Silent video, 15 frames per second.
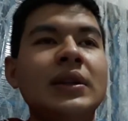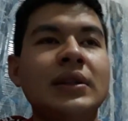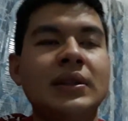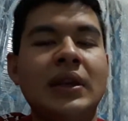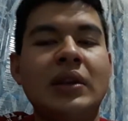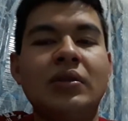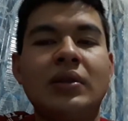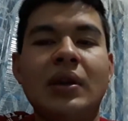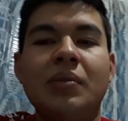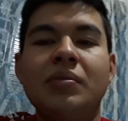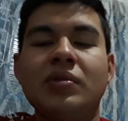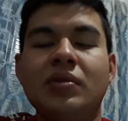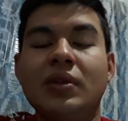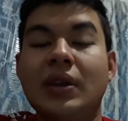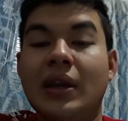né, não está
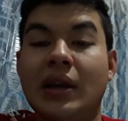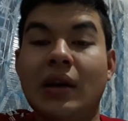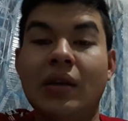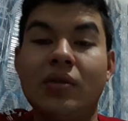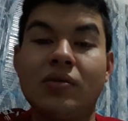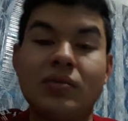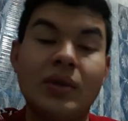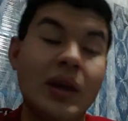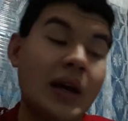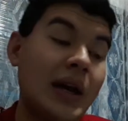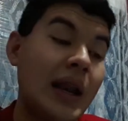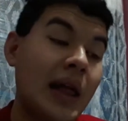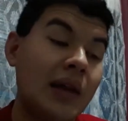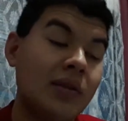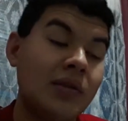muito legal com o
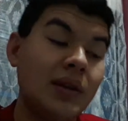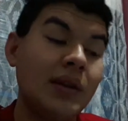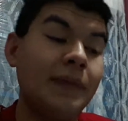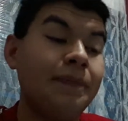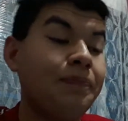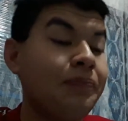teclado aí.